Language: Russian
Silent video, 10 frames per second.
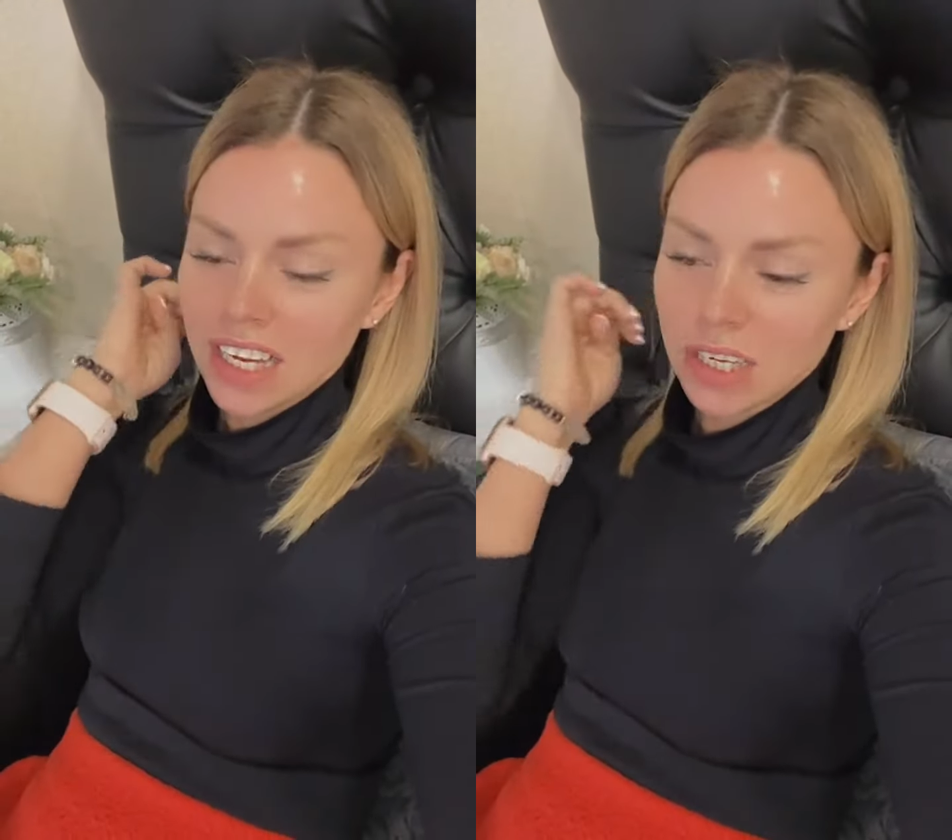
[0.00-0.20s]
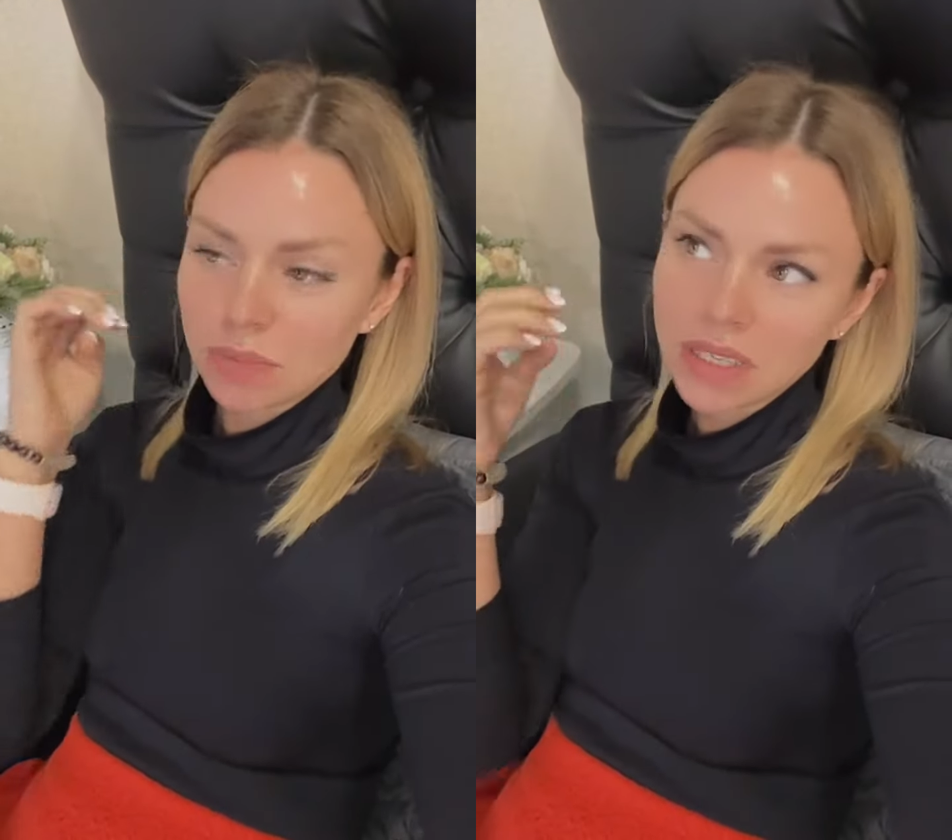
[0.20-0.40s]

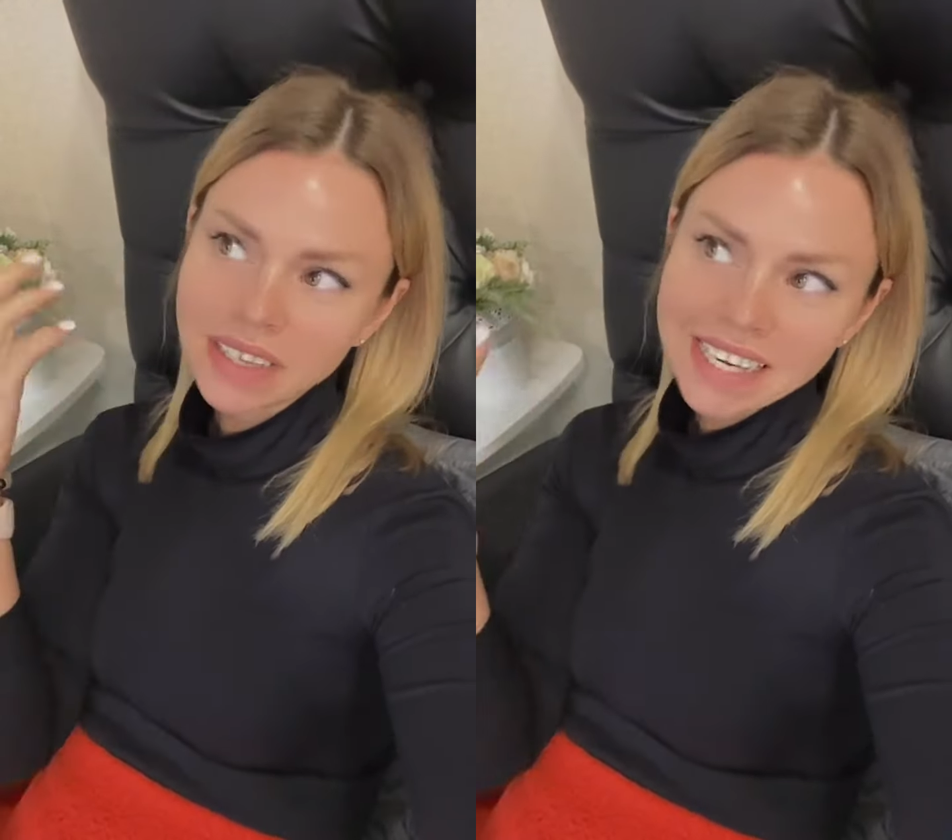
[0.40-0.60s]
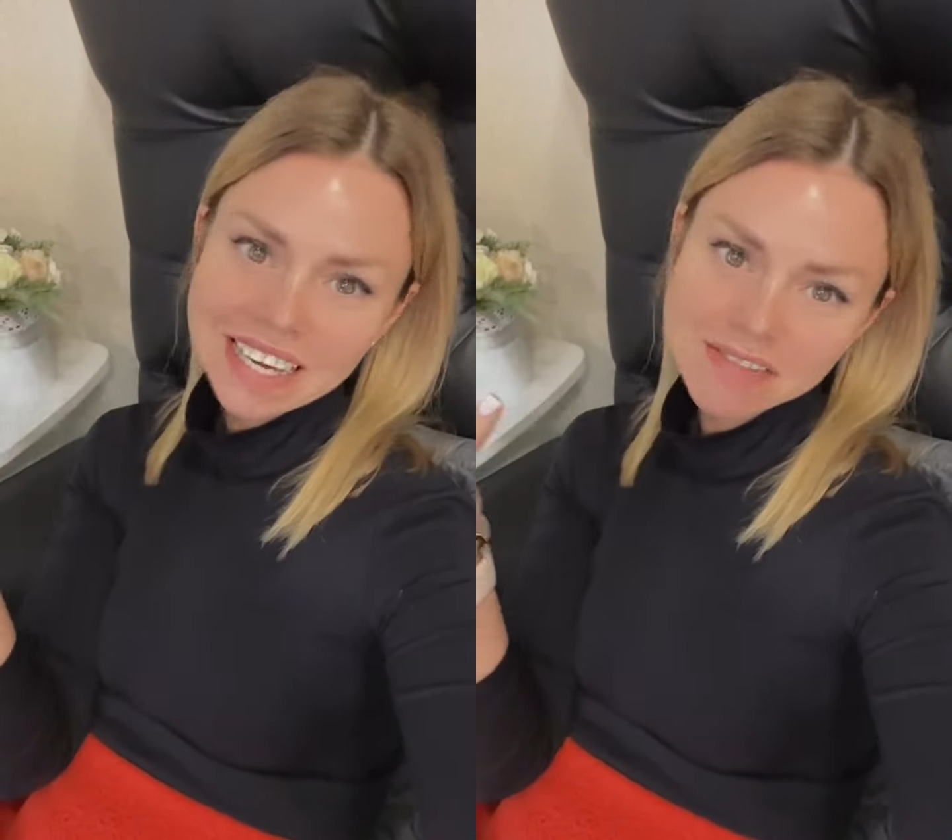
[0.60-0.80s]

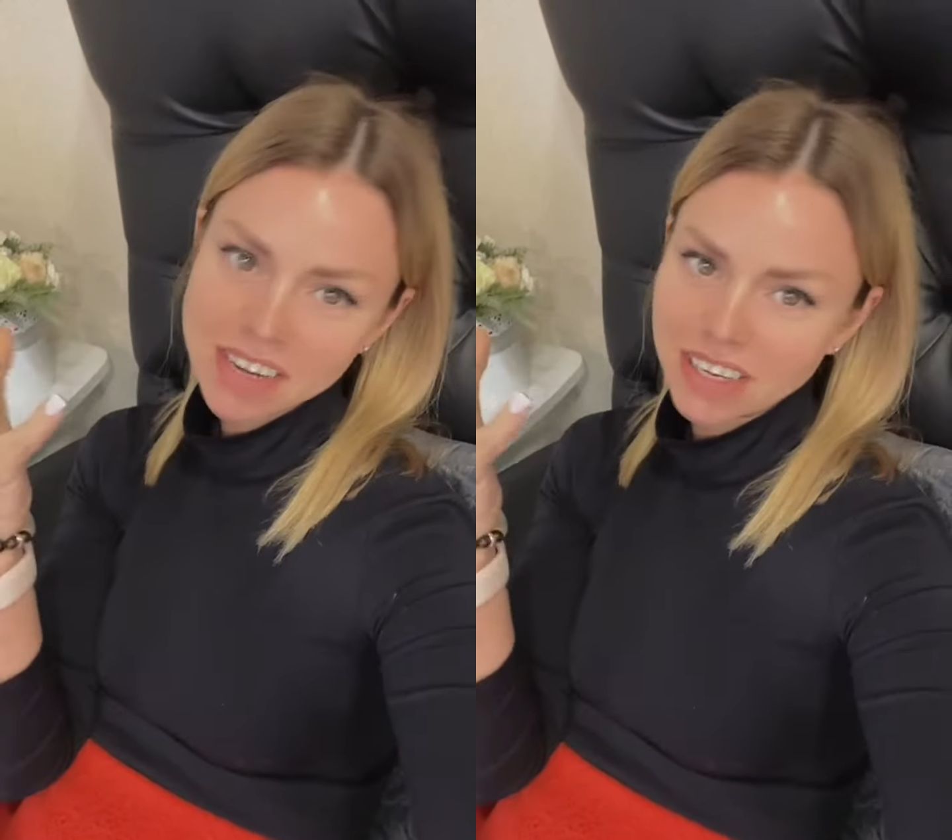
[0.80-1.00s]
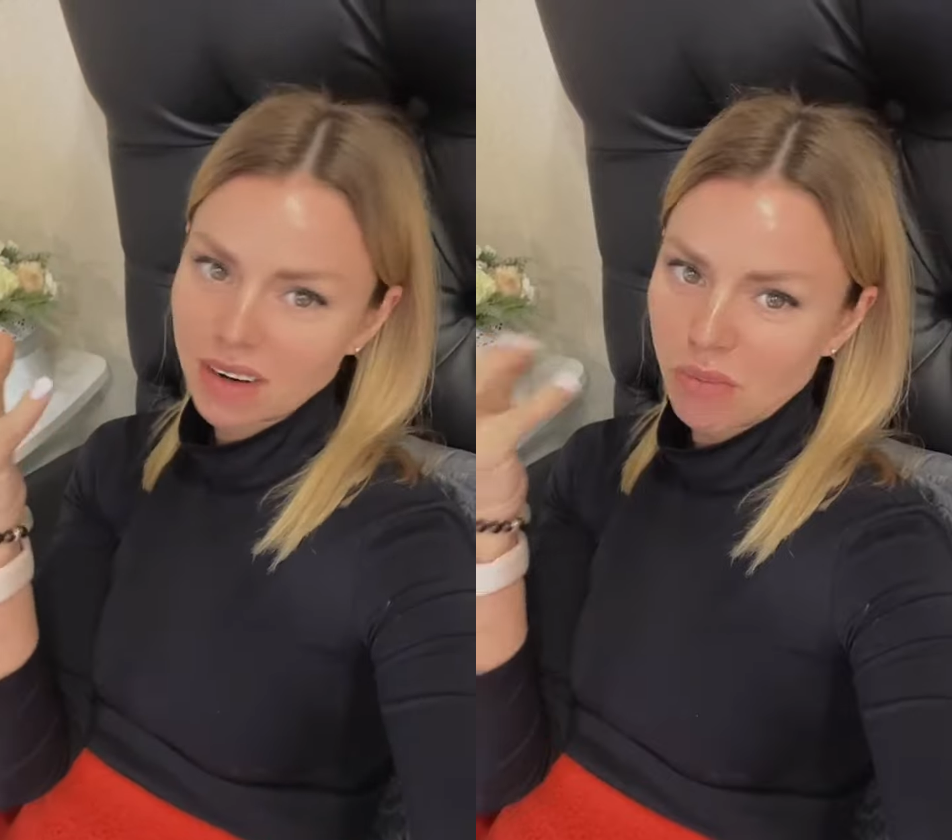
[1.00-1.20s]

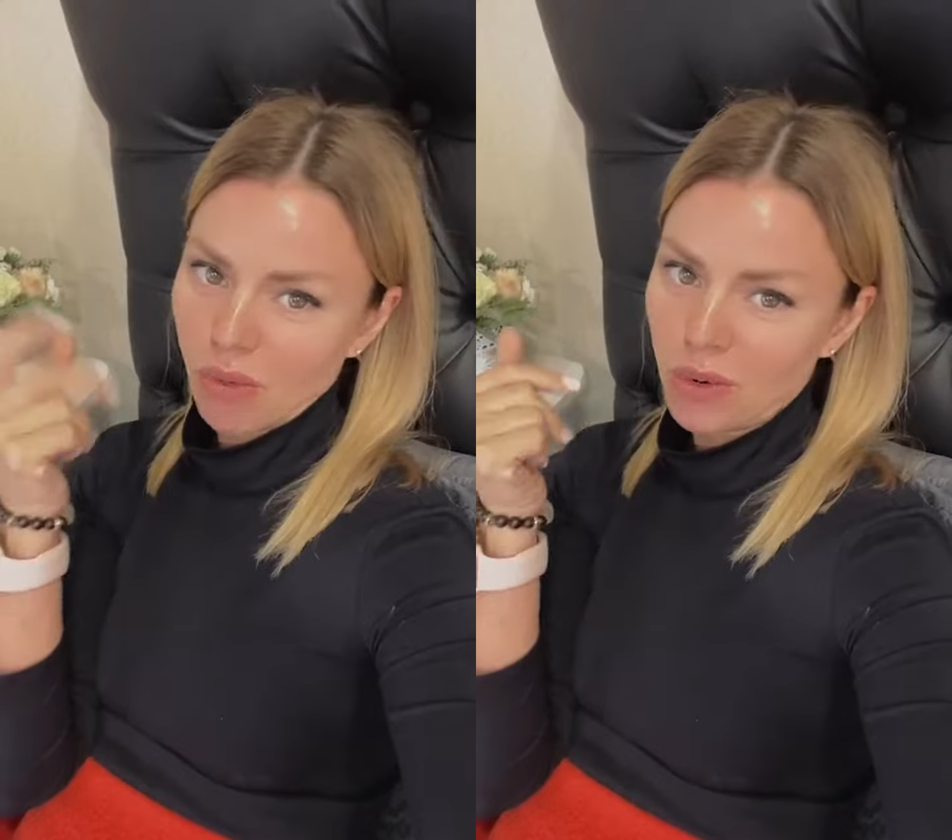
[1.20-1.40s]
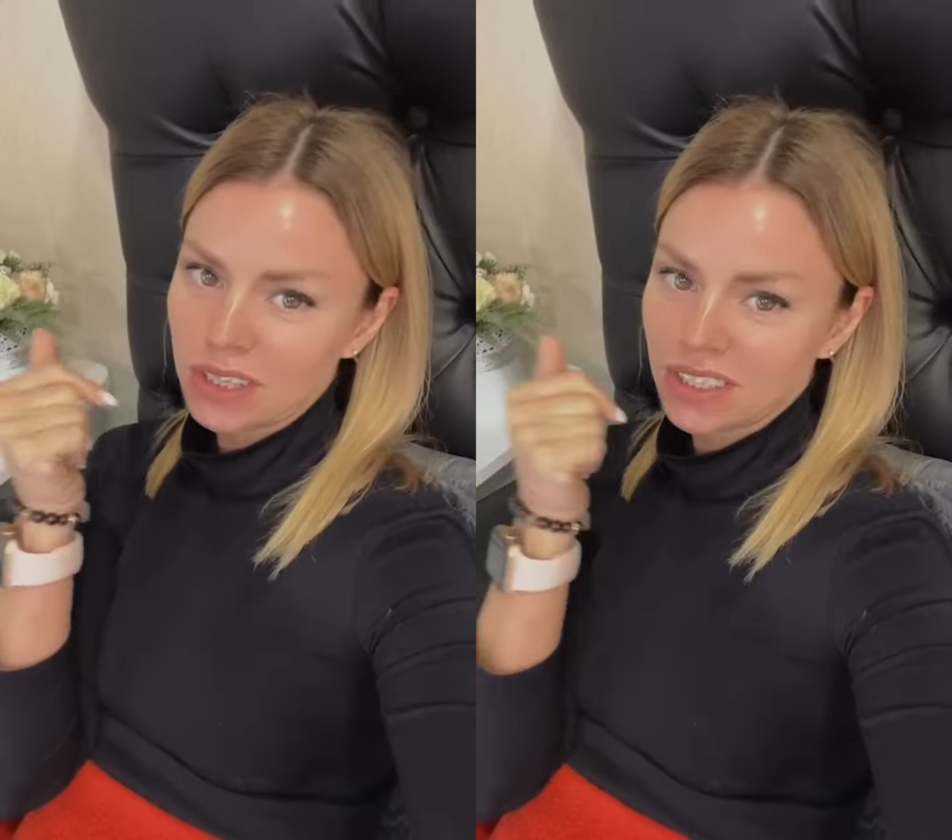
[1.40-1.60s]
кропотливая
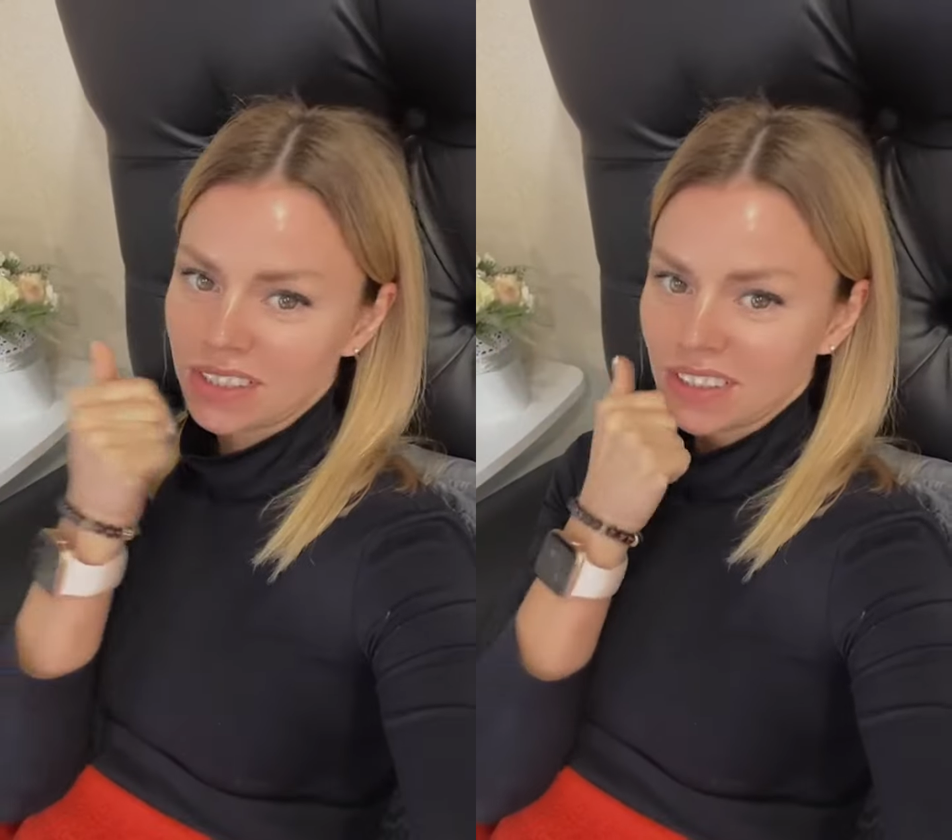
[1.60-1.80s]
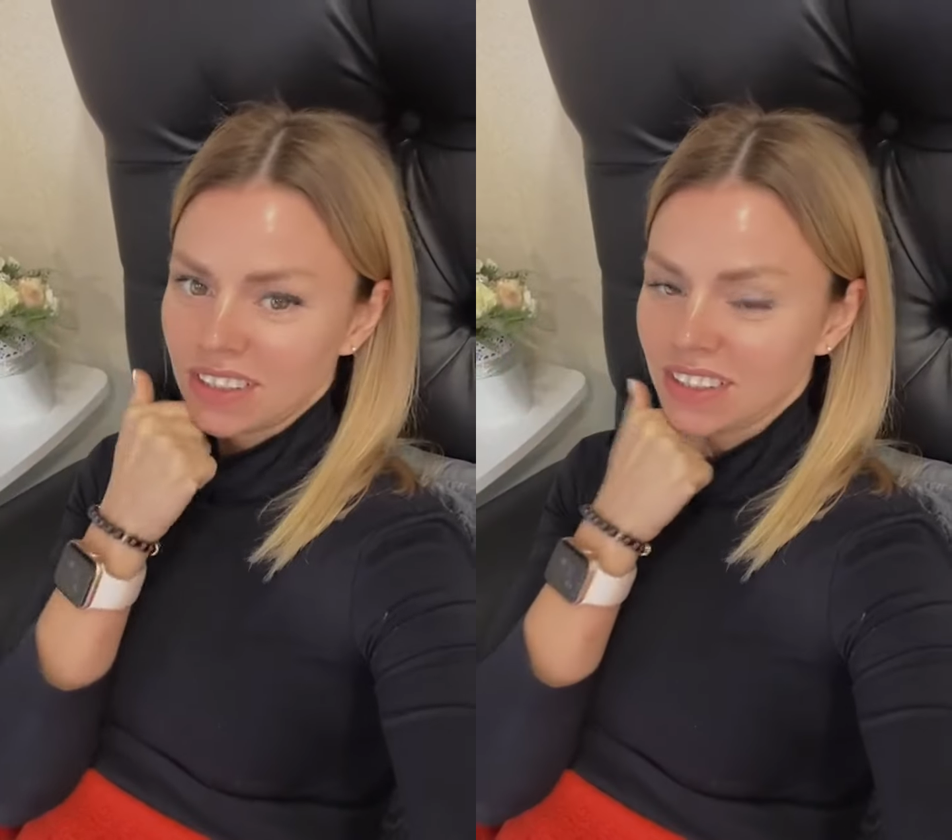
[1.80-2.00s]

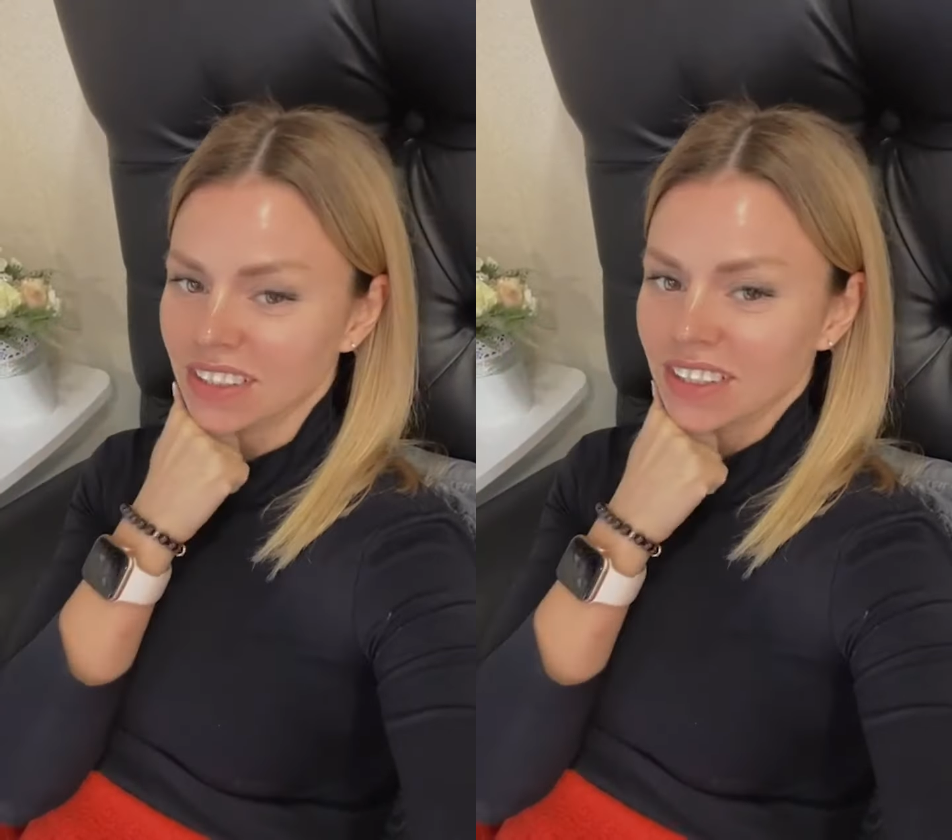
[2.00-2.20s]
работа,